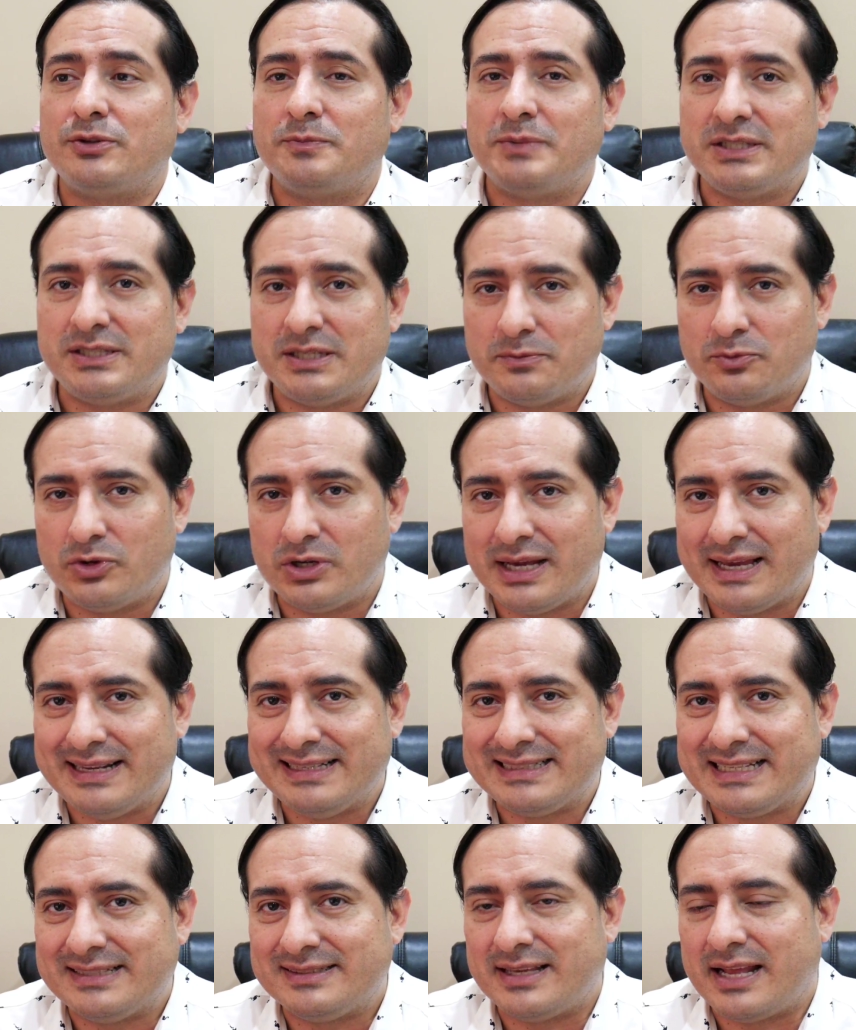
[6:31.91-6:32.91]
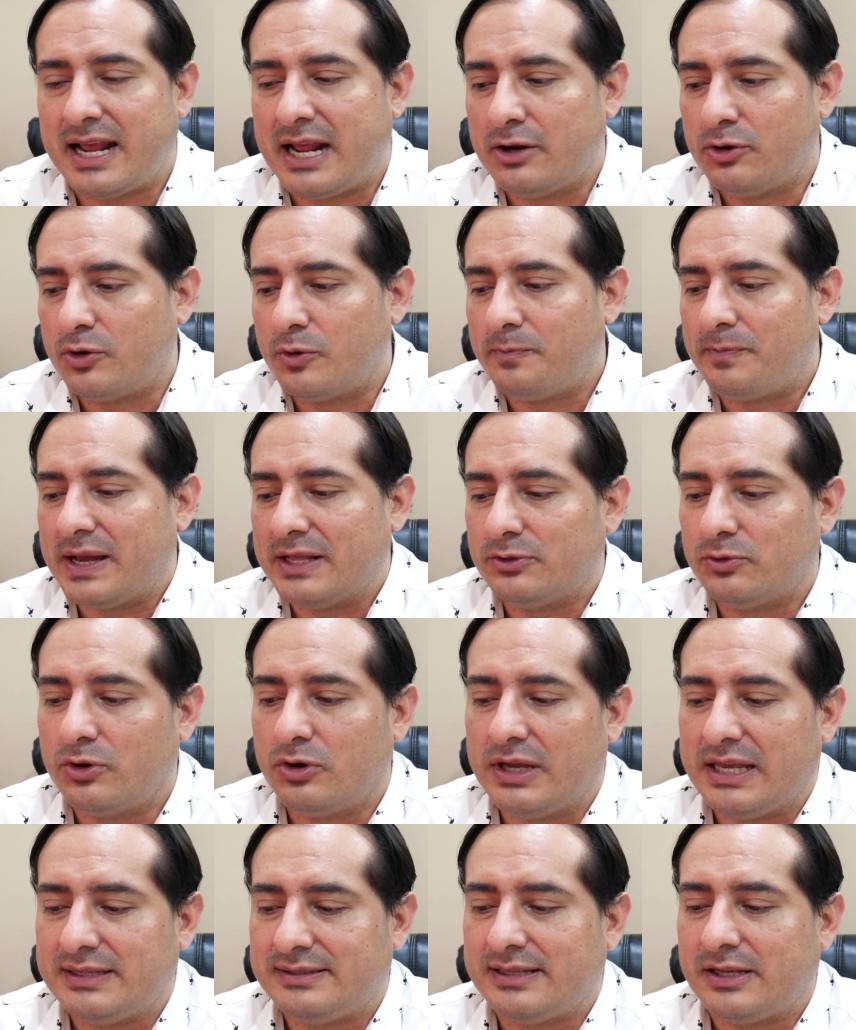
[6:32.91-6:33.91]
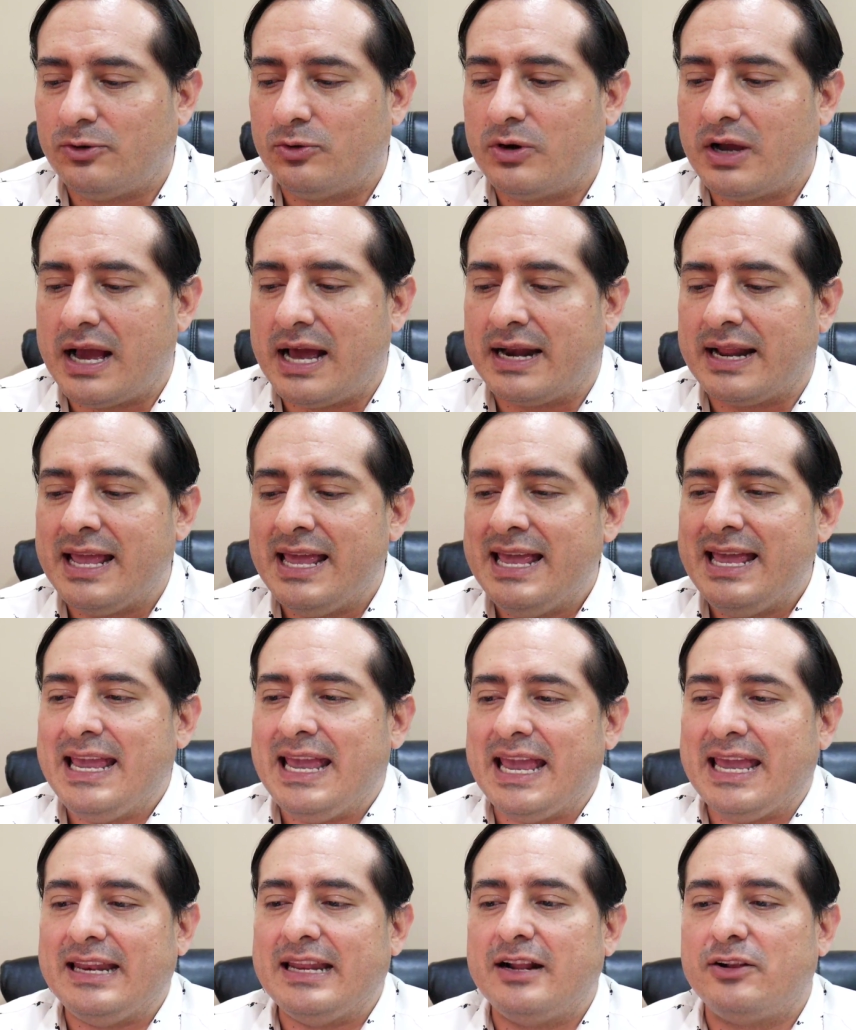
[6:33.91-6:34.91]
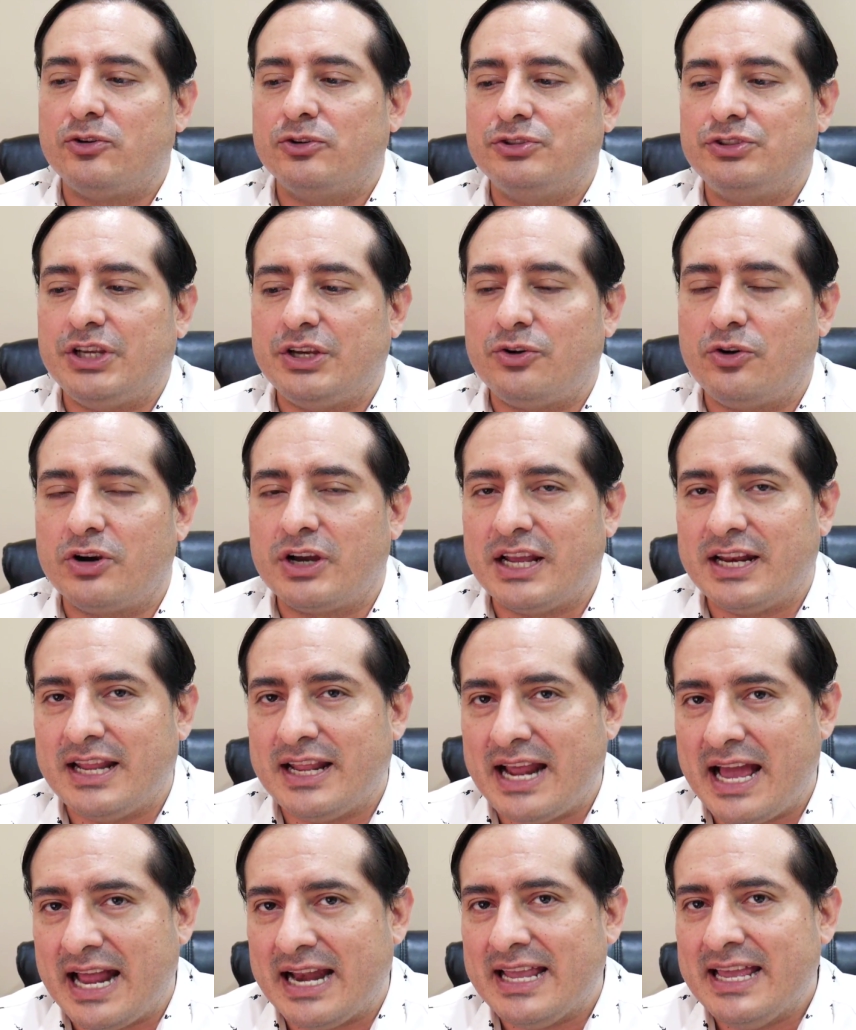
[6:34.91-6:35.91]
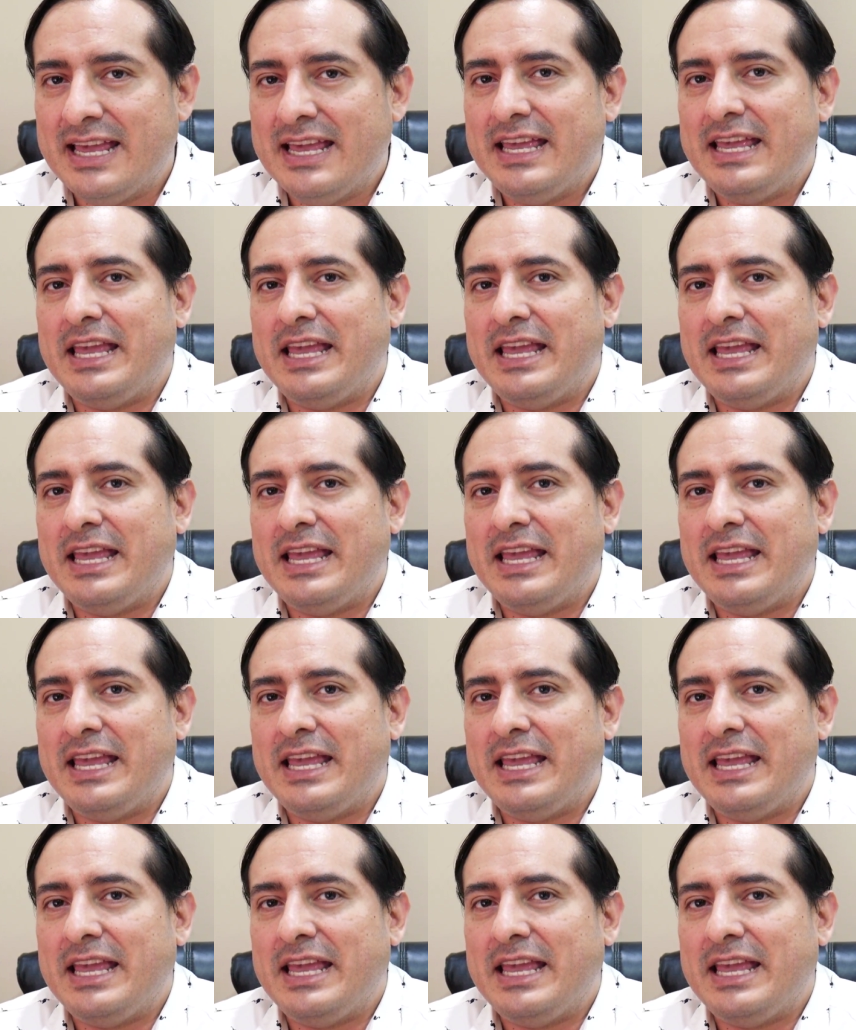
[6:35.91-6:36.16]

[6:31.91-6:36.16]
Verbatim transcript: hombres y mujeres, que estarán ocupando este lugar en el Consejo General.